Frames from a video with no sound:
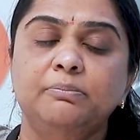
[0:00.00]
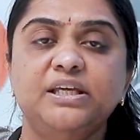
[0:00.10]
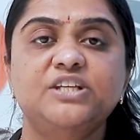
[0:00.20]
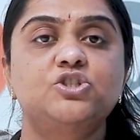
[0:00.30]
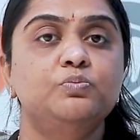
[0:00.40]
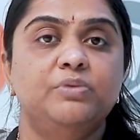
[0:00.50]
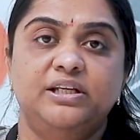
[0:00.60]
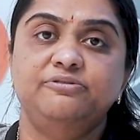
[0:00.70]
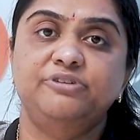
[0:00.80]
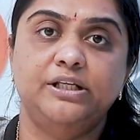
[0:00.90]
మీకు ఈ జుమ్
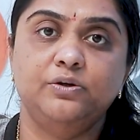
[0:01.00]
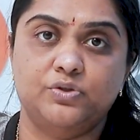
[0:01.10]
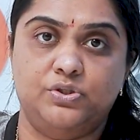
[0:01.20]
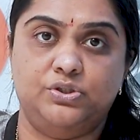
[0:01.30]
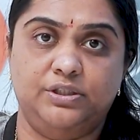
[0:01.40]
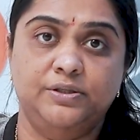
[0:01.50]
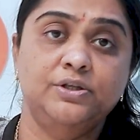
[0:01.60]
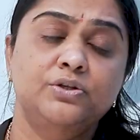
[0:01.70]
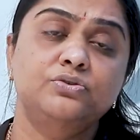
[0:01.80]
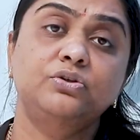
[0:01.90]
అనే ఫీలింగ్ వస్తుంది
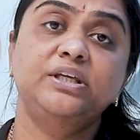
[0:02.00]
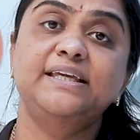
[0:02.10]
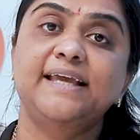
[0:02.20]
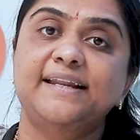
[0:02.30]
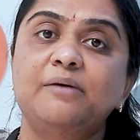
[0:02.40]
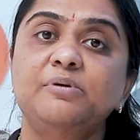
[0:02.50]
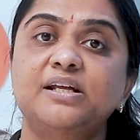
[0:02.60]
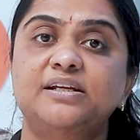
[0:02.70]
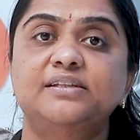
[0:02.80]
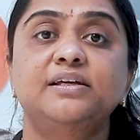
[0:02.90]
సో ఈ
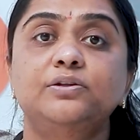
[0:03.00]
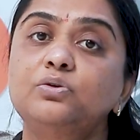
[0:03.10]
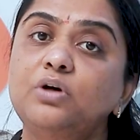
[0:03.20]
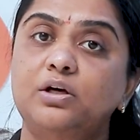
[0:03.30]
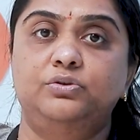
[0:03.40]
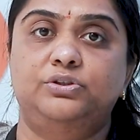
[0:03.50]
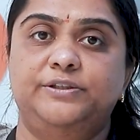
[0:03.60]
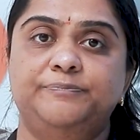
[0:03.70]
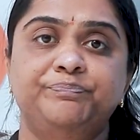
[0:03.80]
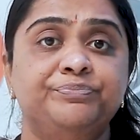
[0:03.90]
ఎనామెల్ అనేది ఎందుకు అరుగుతుంది